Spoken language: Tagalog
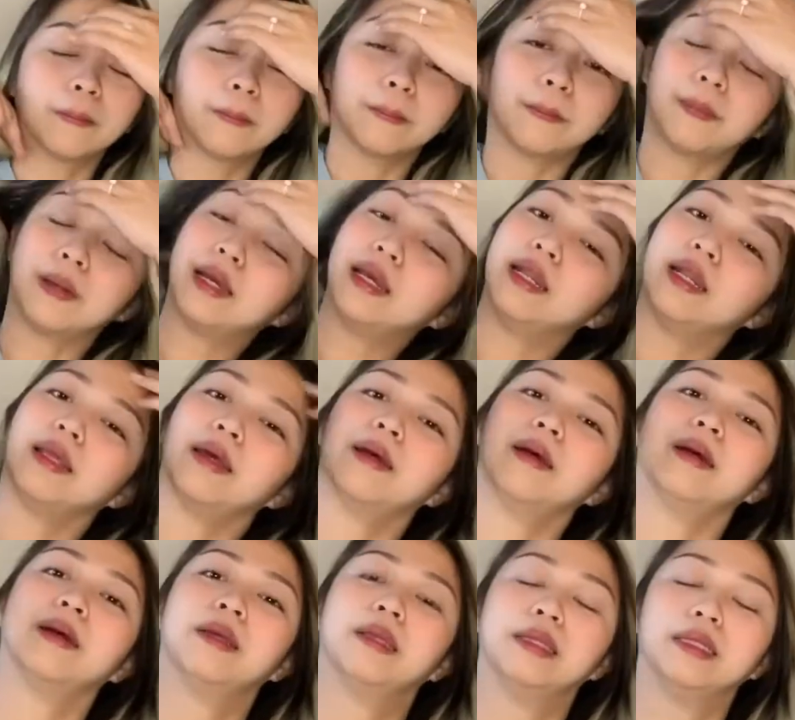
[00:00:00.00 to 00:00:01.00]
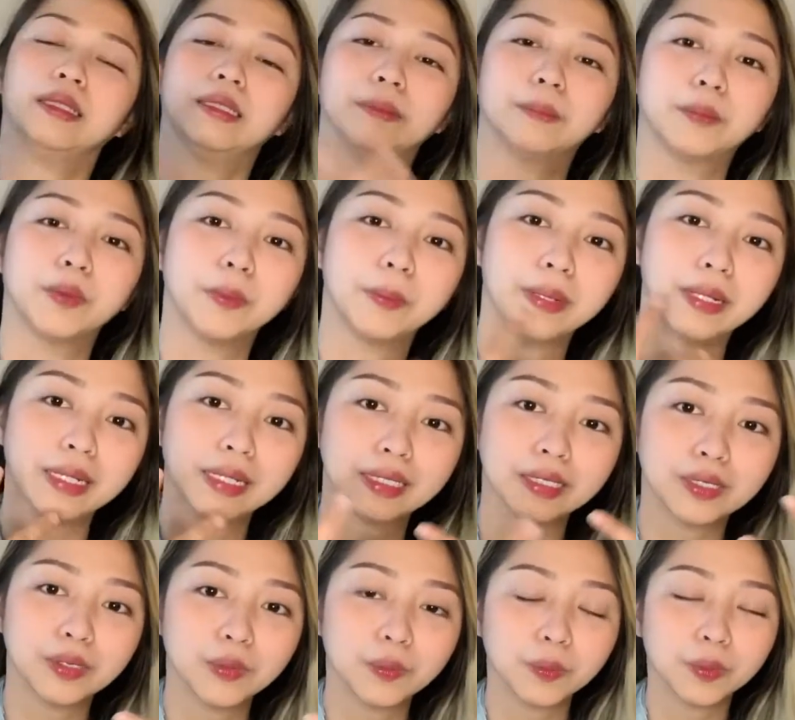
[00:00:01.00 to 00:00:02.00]
para bumalik
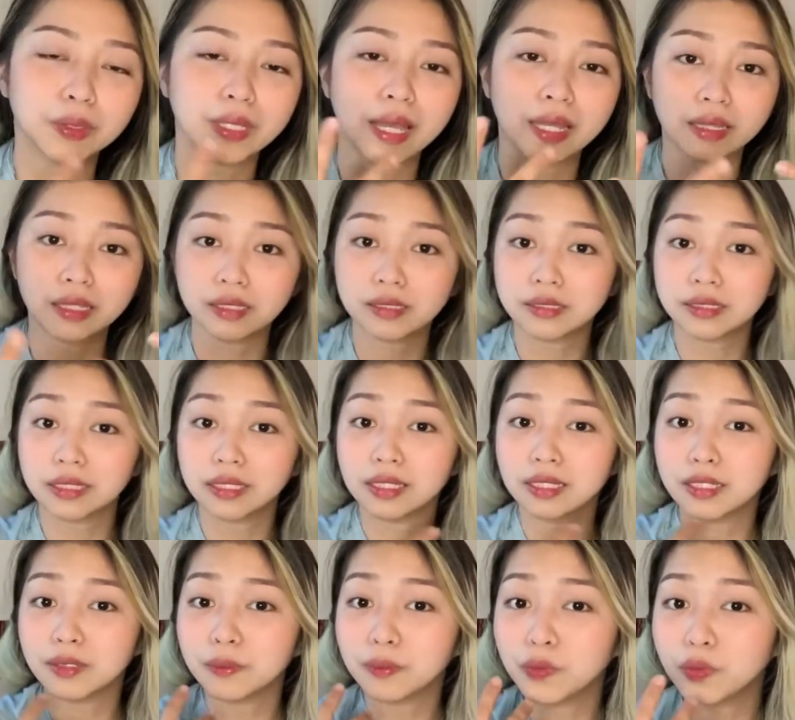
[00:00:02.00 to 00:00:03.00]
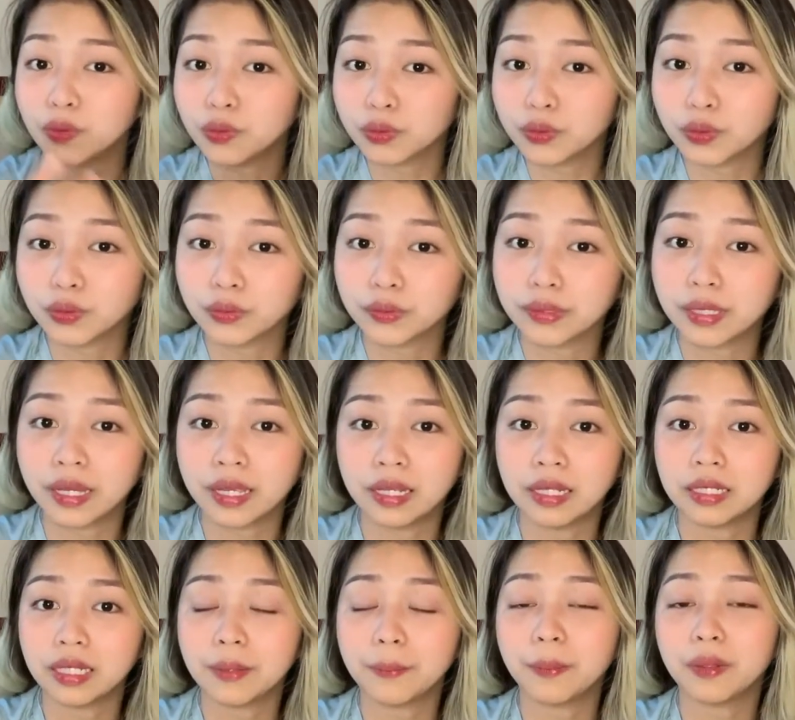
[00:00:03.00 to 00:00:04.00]
yung dating sigla ng buhok nyo dahil
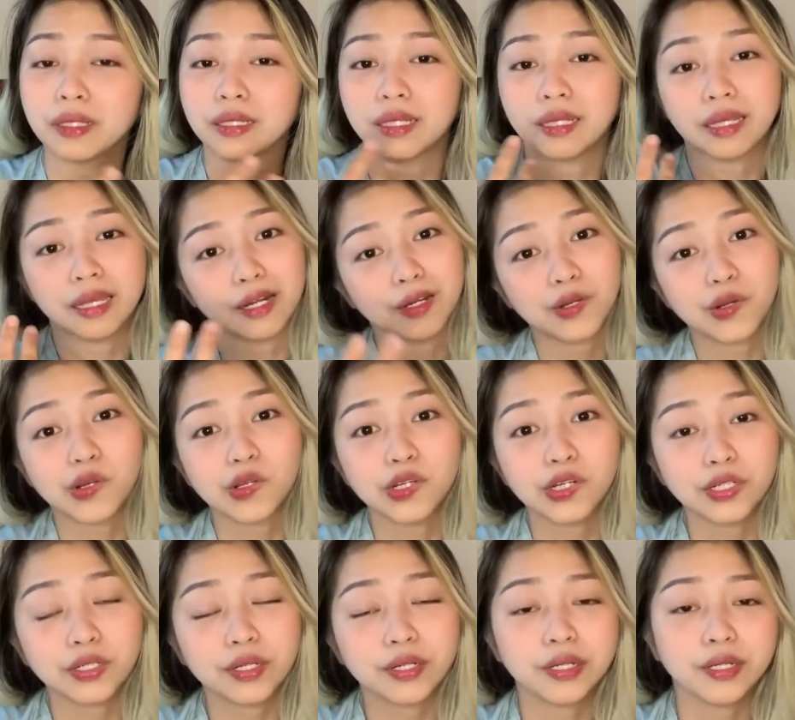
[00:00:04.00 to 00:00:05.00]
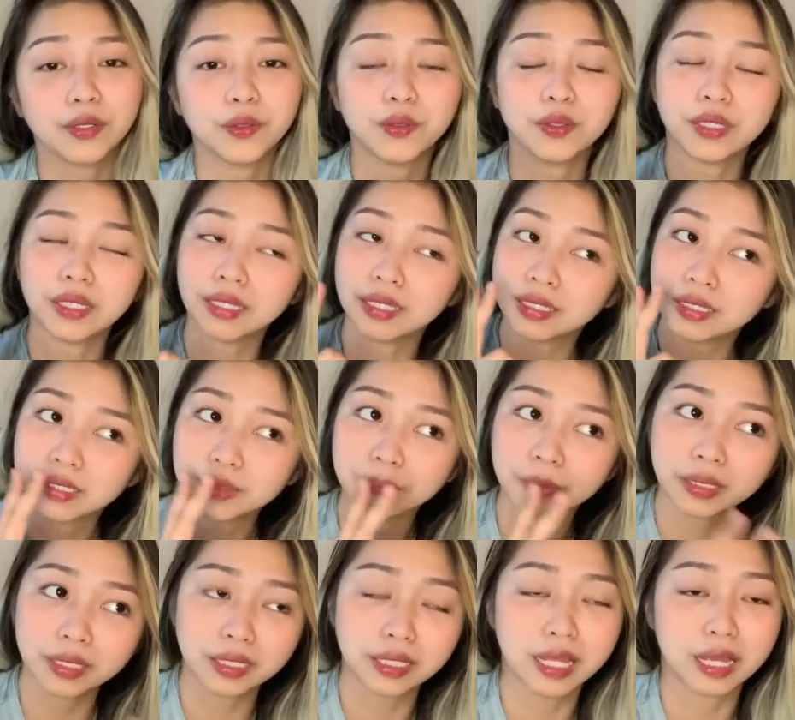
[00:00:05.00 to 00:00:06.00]
nga pag nag-hair color kayo is
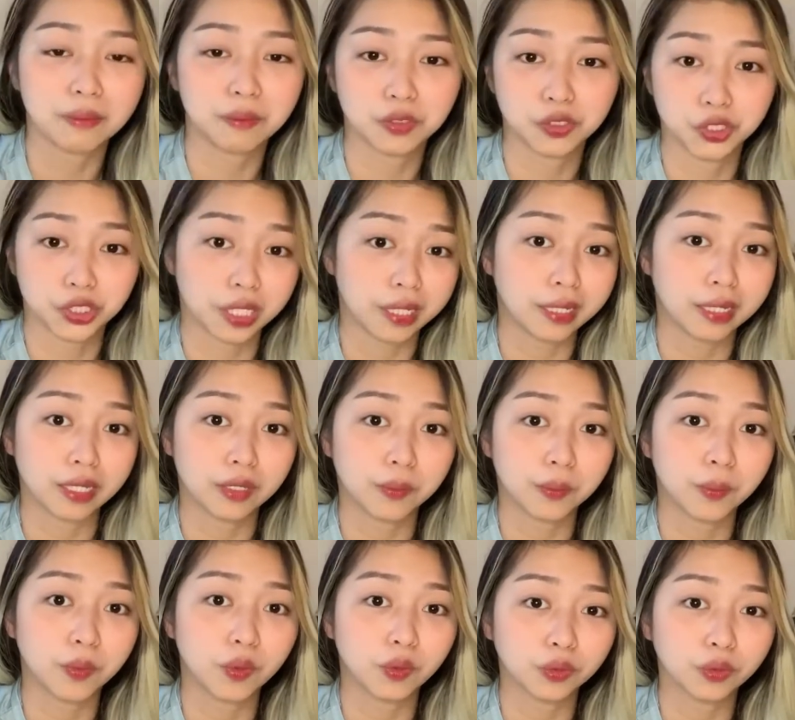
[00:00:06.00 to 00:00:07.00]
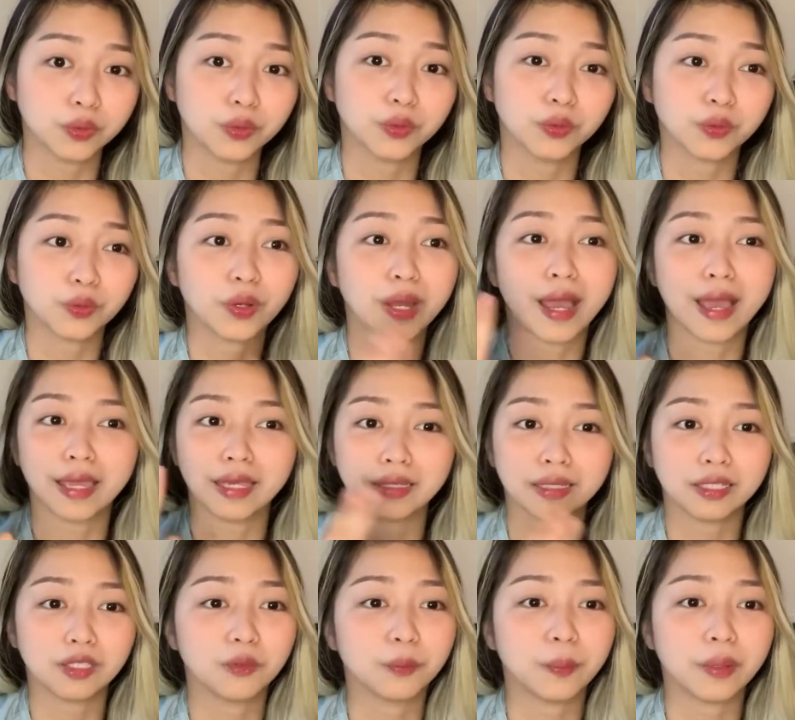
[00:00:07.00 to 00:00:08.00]
madadamage talaga yung buhok nyo kahit
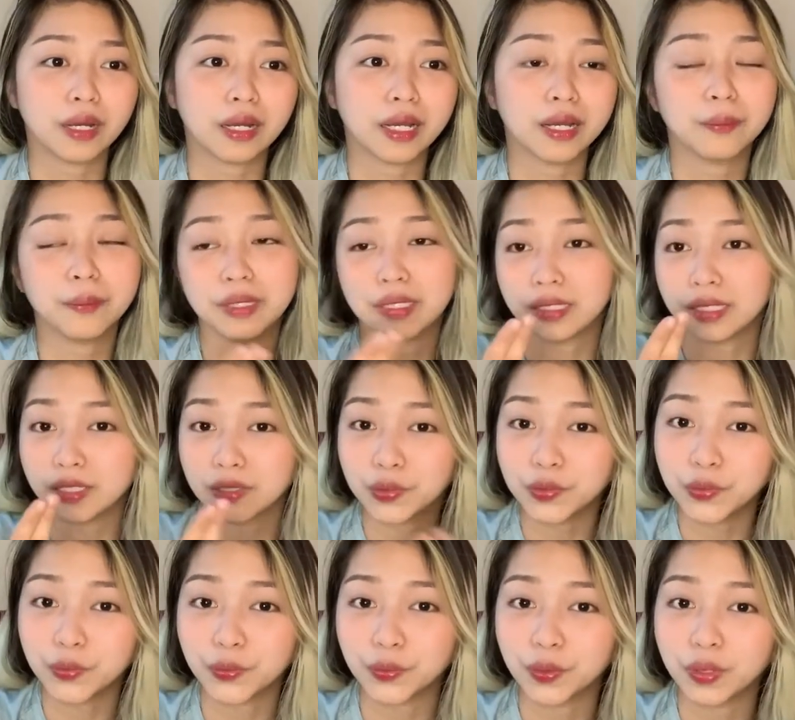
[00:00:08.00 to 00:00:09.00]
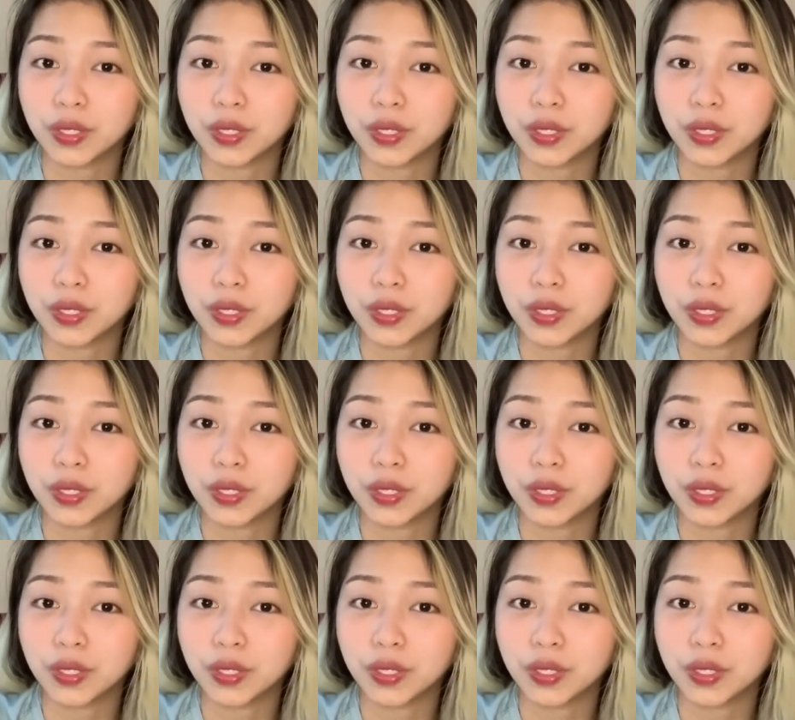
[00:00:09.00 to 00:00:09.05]
ano pang gamitin nyo.